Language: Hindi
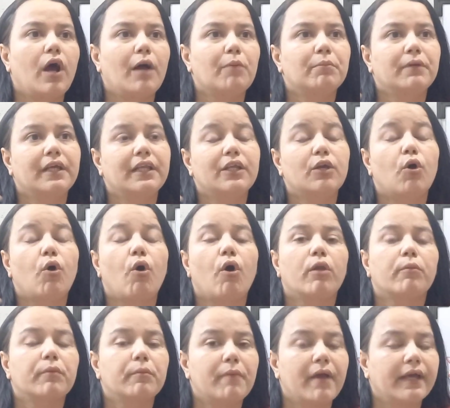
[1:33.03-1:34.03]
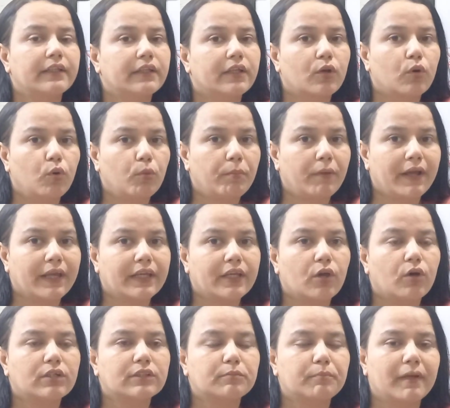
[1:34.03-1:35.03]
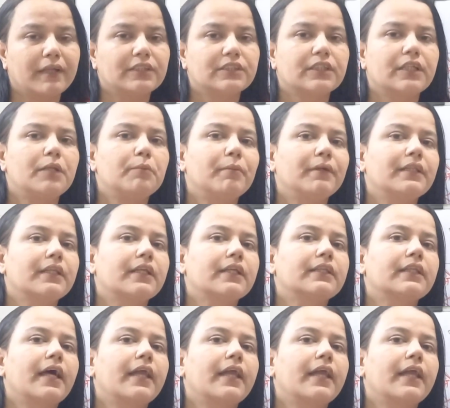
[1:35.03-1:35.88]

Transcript: आपके लिए और भी बेहतर हो पाएंगे और स्पेशली पंद्रह